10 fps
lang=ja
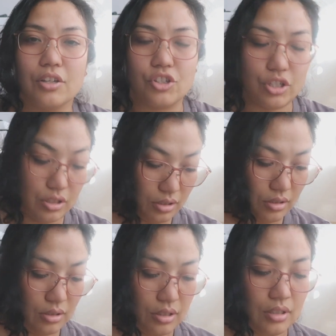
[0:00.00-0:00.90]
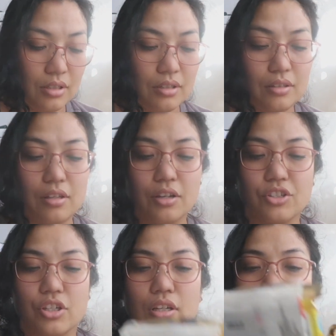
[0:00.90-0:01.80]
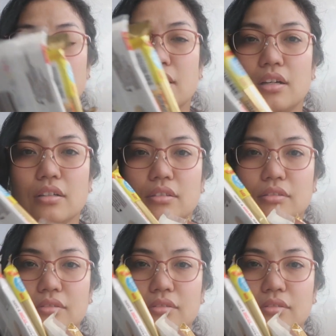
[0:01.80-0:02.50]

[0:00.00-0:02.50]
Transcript: 男子男子が好きな